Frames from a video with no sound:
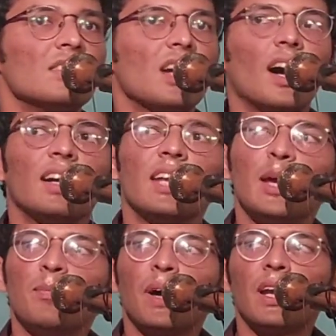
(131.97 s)

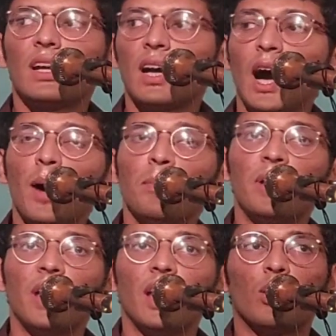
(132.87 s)
जागने पर ख्वाब
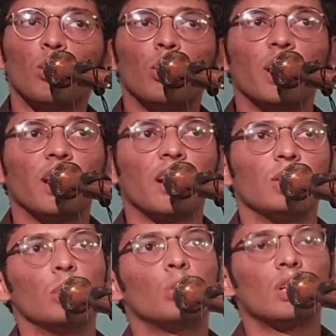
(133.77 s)
के खोने
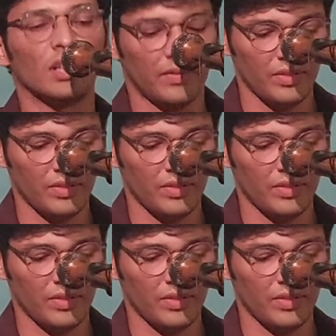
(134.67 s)
का दुख